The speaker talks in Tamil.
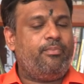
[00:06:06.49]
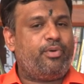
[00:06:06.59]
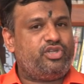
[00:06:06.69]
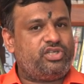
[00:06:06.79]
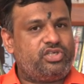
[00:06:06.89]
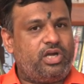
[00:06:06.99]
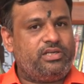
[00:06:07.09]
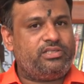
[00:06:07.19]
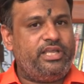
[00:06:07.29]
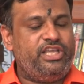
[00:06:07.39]

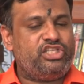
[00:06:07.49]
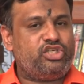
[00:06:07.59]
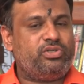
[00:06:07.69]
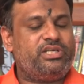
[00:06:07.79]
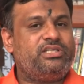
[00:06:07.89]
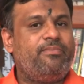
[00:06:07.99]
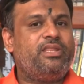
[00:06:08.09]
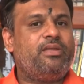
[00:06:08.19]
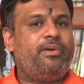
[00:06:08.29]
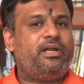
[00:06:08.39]
ப்ரொஜஸ்ட்ரான்ஸ் ஈஸ்ட்ரோஜன்
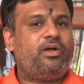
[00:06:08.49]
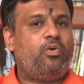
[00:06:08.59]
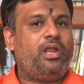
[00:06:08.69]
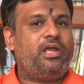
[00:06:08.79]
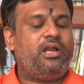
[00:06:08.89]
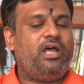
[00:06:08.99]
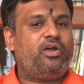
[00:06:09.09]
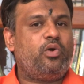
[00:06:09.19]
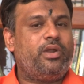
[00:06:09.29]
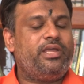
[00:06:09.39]
சம்மந்தப்பட்ட
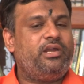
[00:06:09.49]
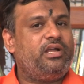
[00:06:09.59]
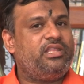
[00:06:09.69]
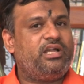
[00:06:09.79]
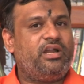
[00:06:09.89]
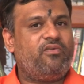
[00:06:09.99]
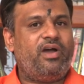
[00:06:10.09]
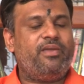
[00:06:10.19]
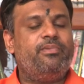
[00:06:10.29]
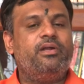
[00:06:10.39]
கோளாறுகளாக கூட இருக்கிறதுக்கான
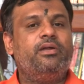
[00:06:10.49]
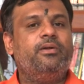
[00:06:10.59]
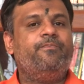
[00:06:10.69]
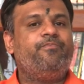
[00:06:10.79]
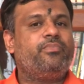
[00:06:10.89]
வாய்ப்பு இருக்குது